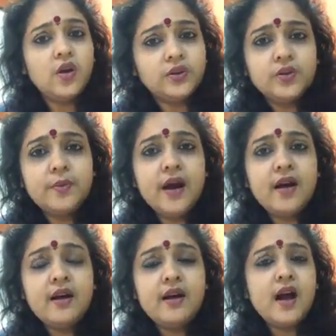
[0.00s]
অথবা
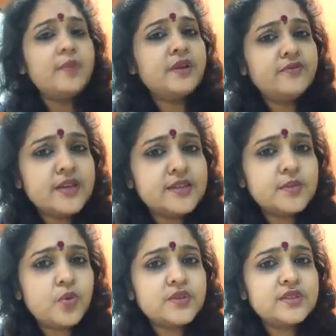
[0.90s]
আপনার ফিক্সড
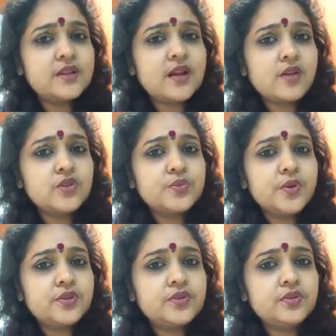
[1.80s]
ডিপোজিটের
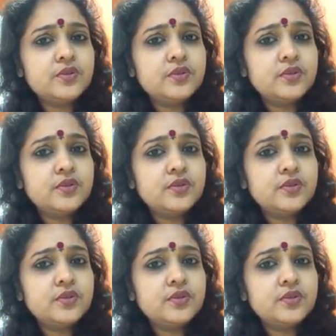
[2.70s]
কাগজপত্র